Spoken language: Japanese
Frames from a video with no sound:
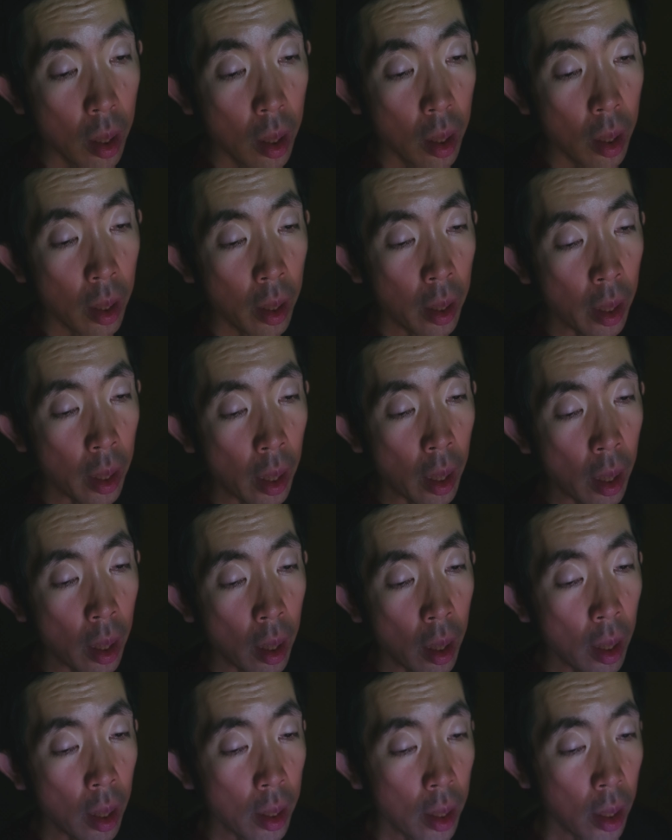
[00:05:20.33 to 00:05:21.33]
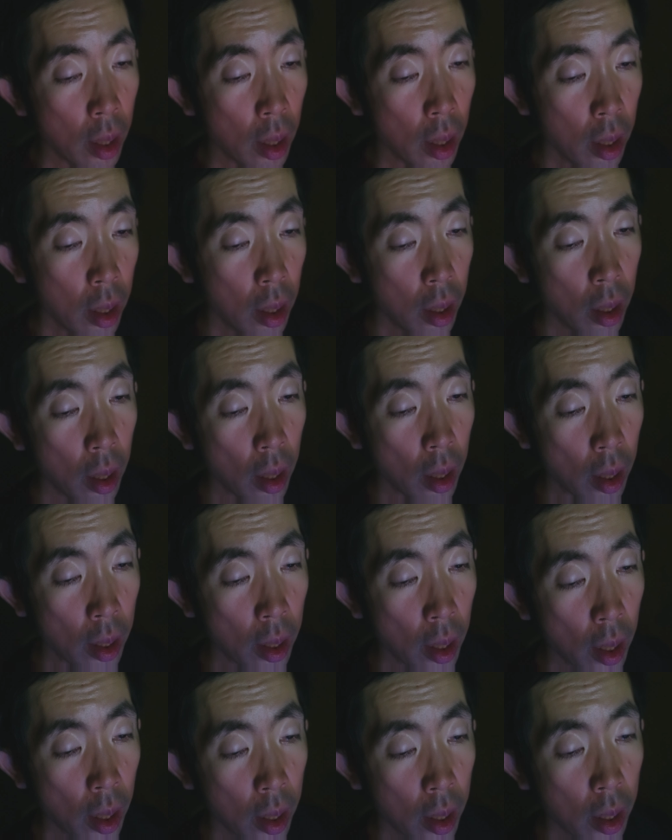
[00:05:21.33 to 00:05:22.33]
いや、恥ずかしい、恥ず
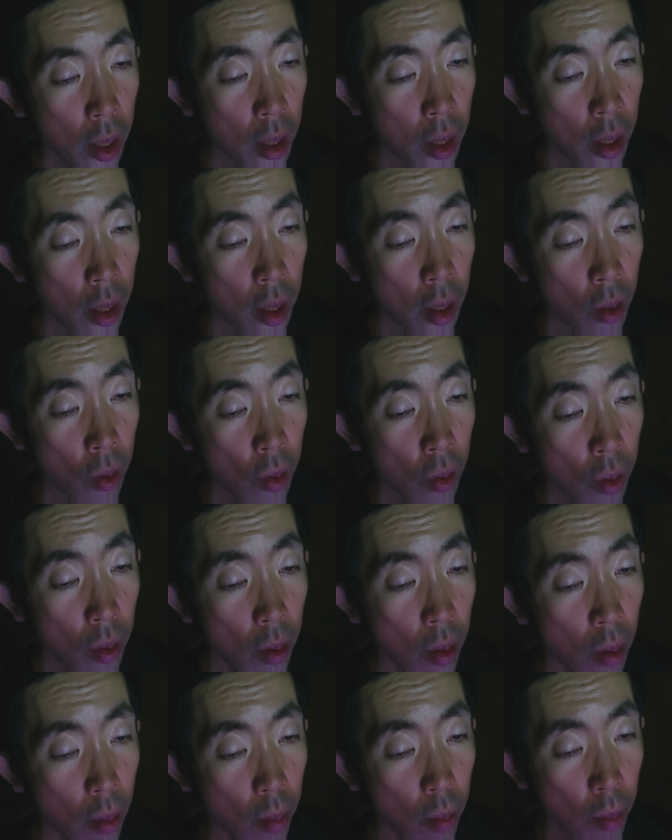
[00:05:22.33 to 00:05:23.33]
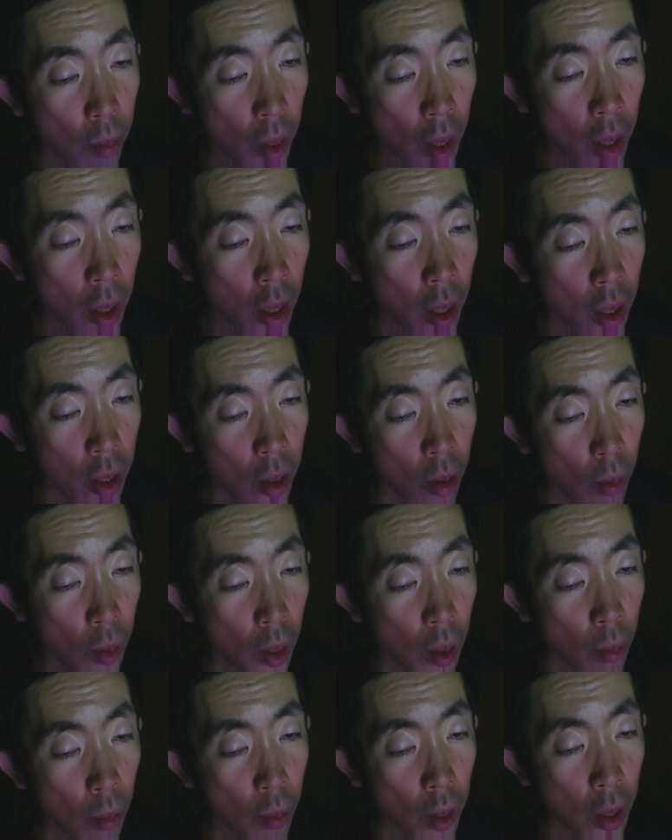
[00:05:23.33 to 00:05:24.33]
かしいんですけど、まだ勤めた
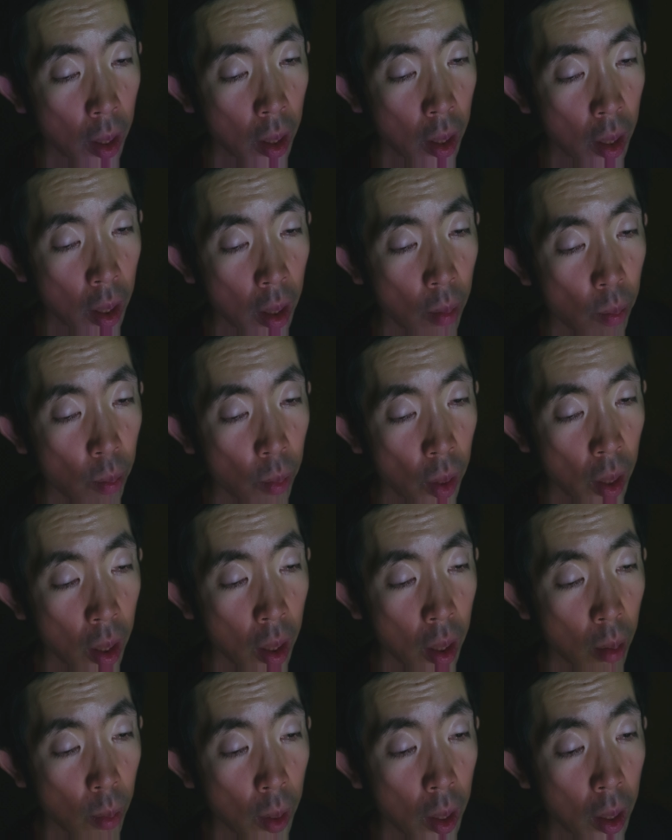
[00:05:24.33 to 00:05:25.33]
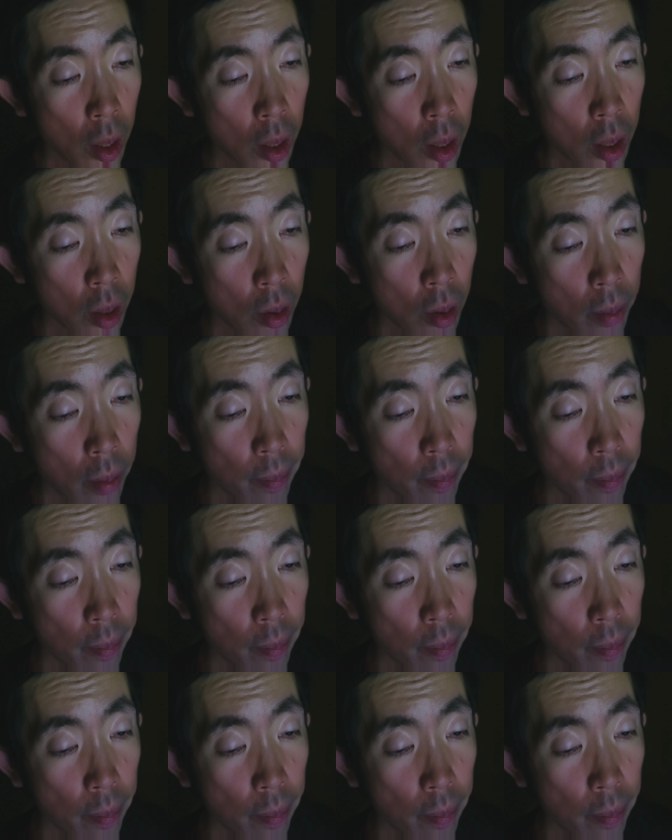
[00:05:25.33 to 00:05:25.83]
ばかりで3日目なんですよ。